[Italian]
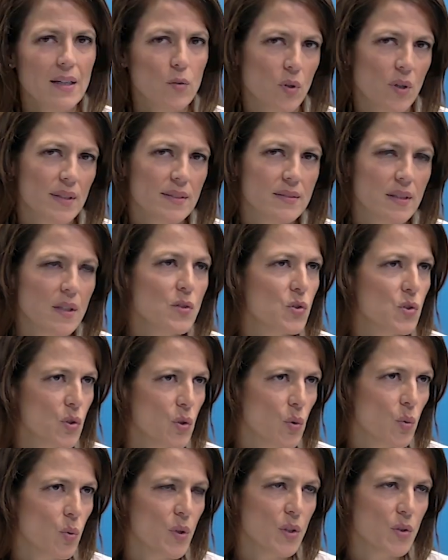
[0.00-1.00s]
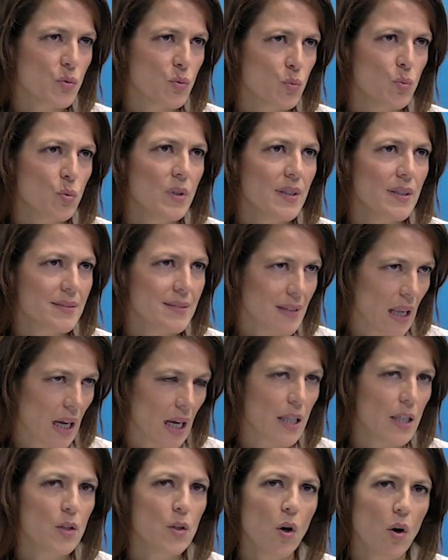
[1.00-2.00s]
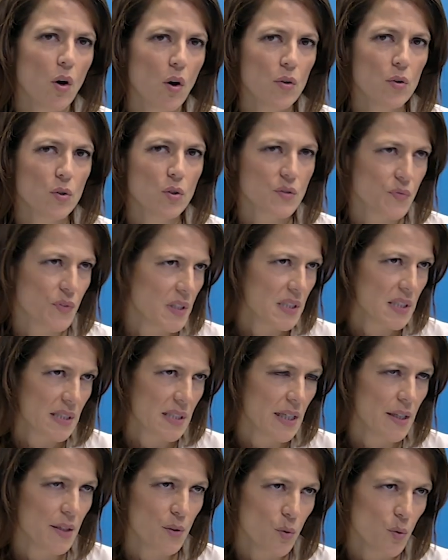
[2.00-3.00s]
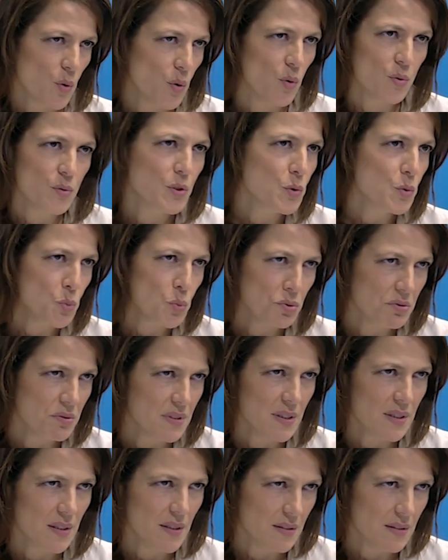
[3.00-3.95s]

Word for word: con l'attenzione sul territorio, sferisterio di tutti,